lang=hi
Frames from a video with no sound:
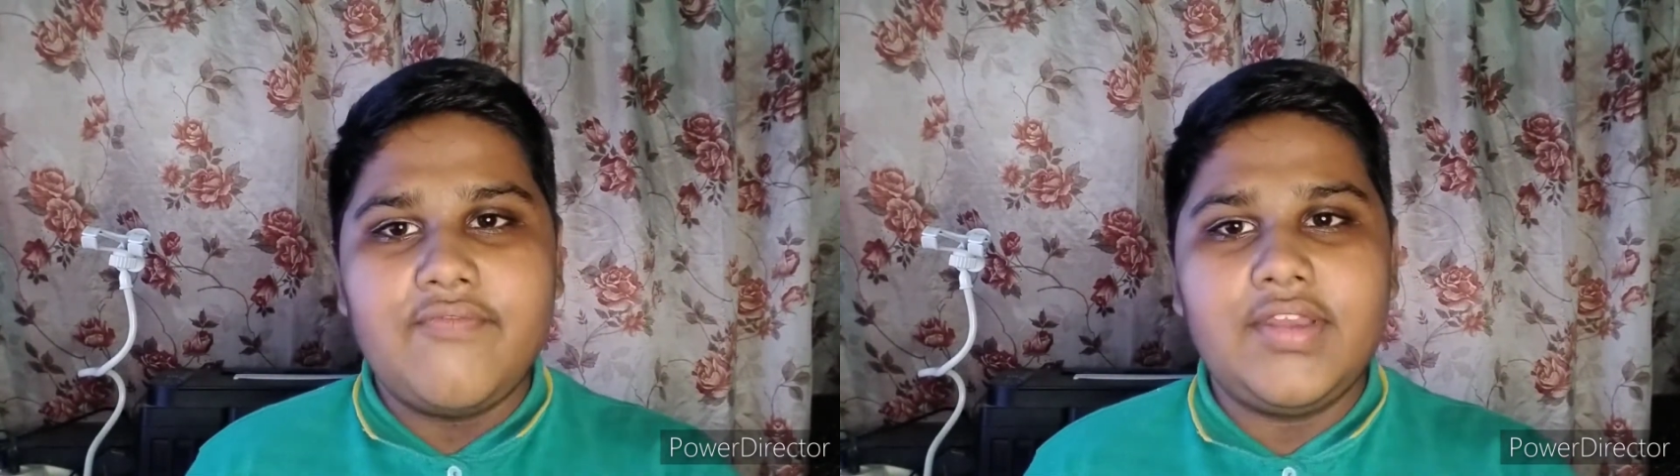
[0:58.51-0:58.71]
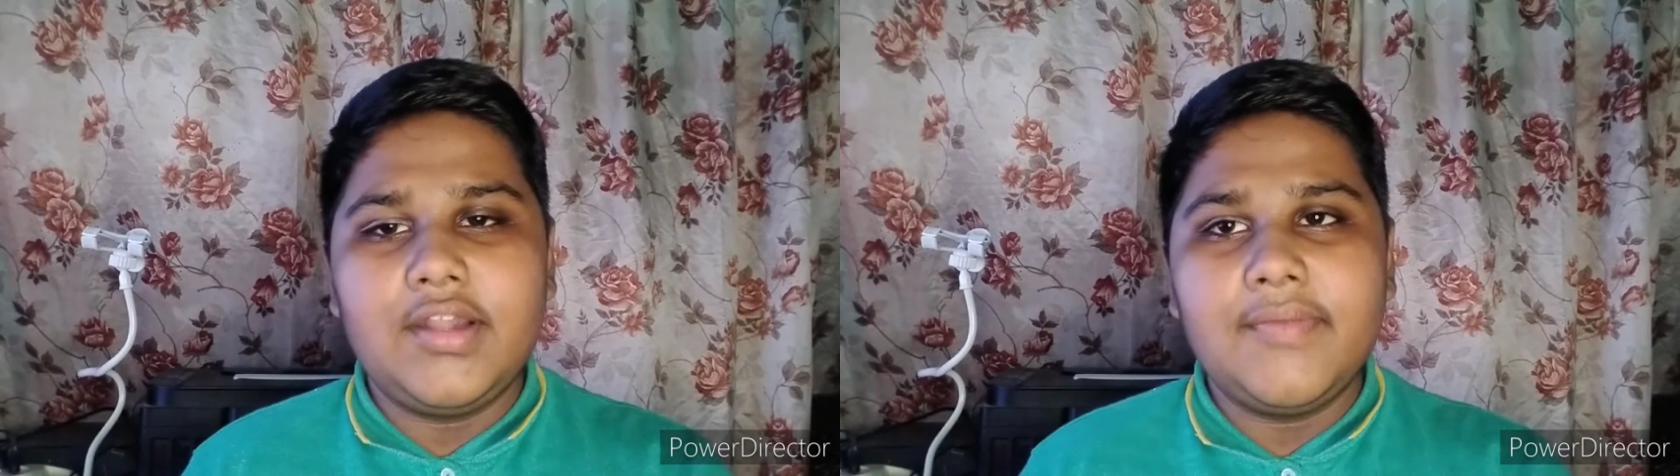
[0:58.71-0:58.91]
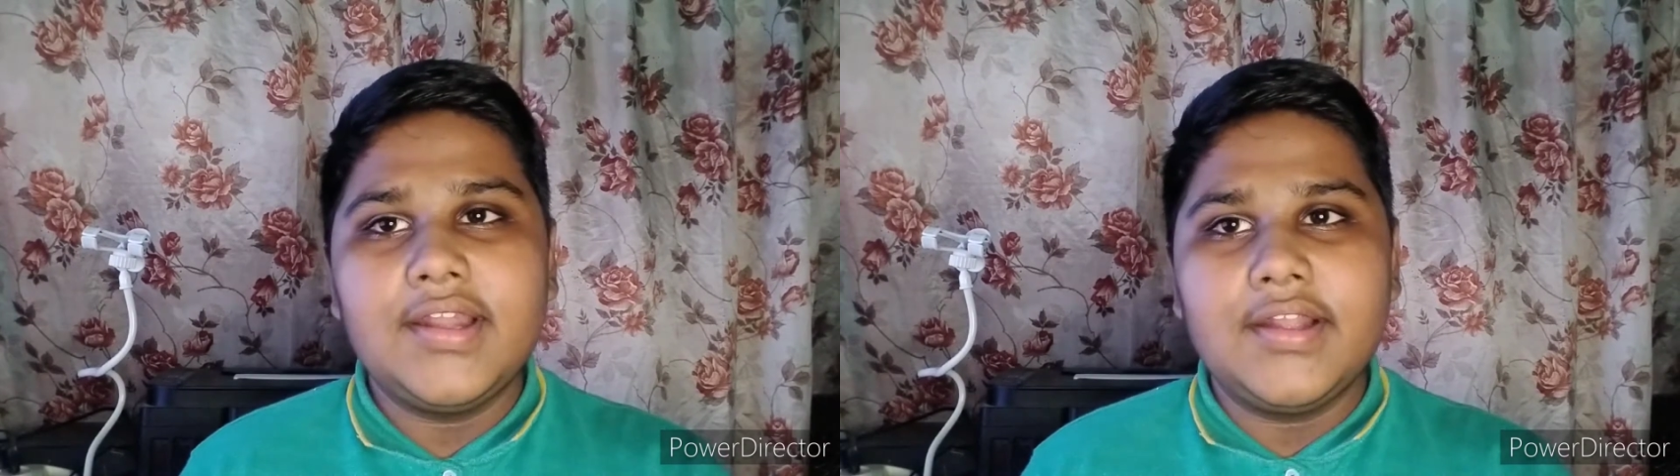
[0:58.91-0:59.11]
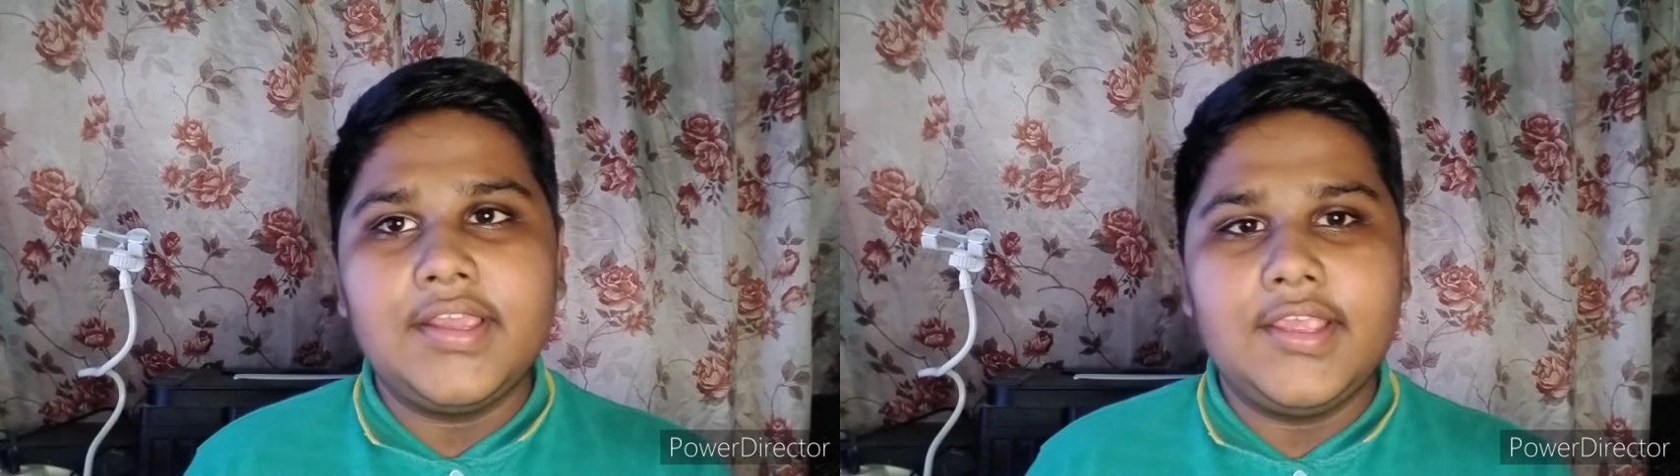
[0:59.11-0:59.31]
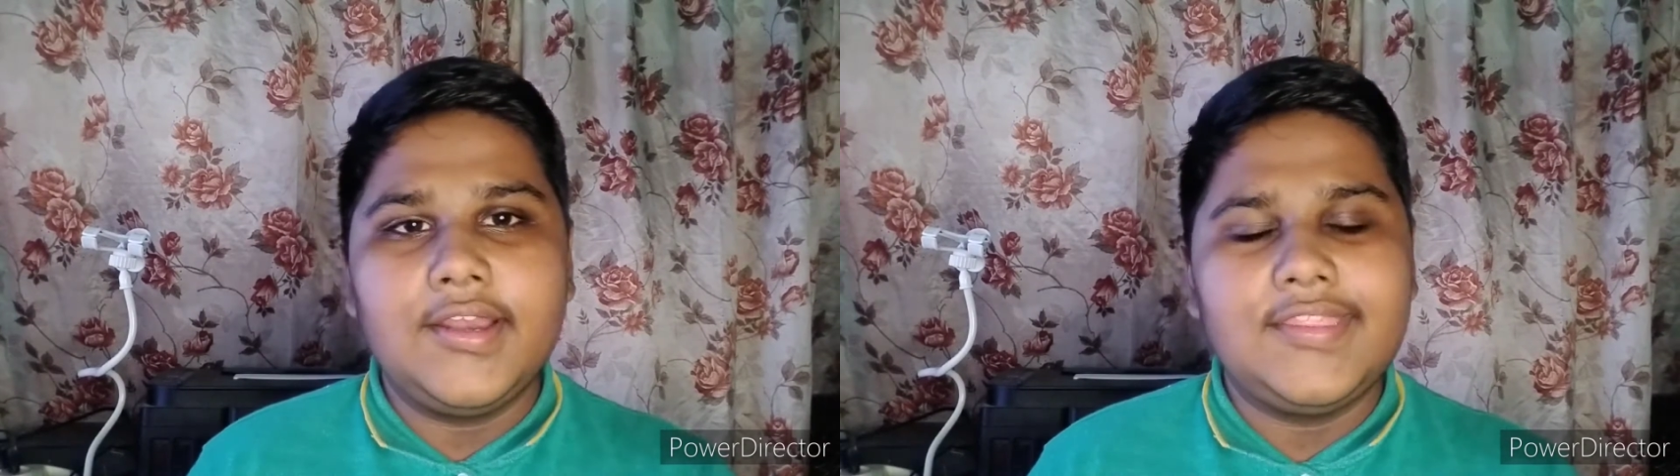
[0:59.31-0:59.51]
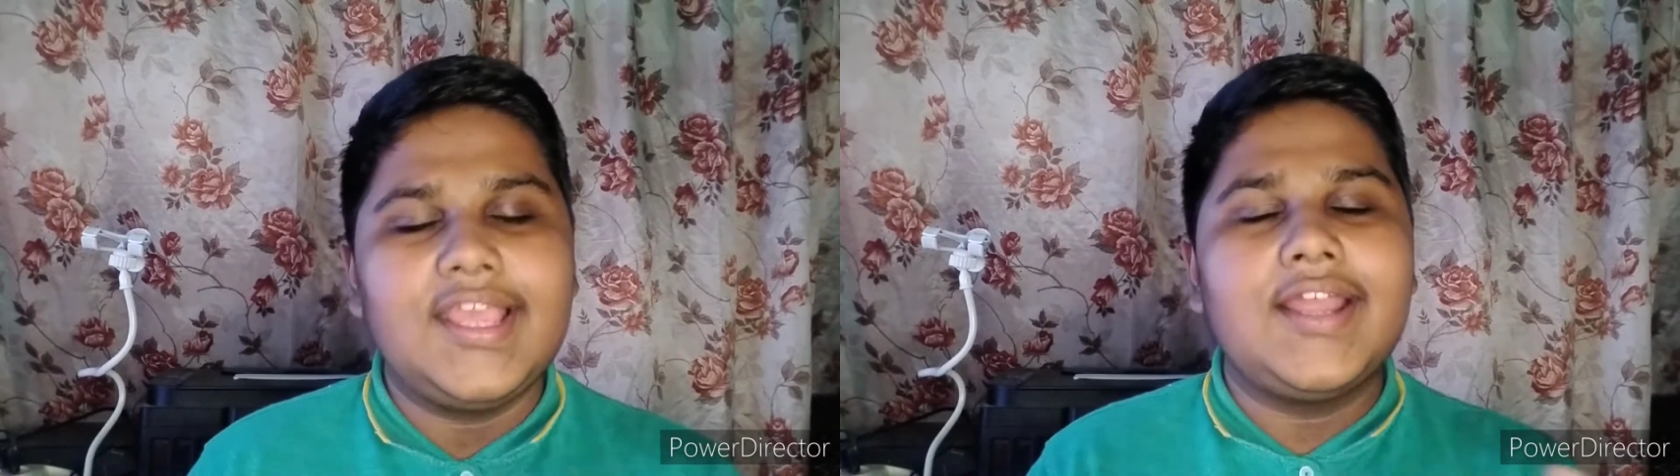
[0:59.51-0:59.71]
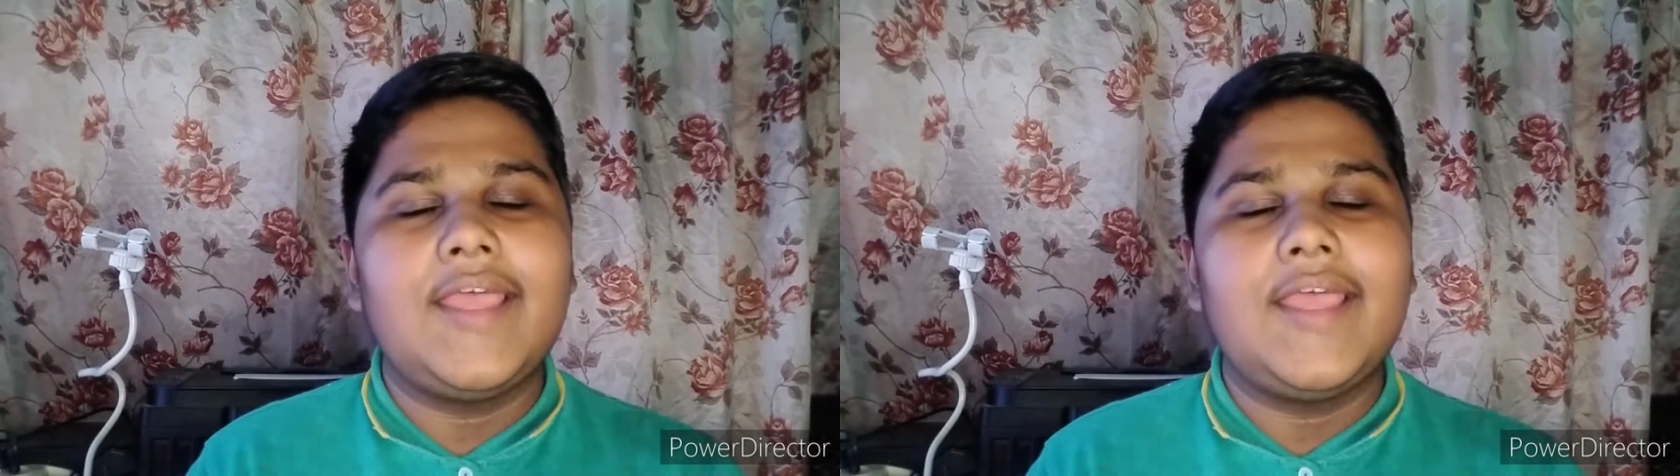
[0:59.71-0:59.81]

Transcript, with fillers: अफिलेट मार्केटिंग ये रहती है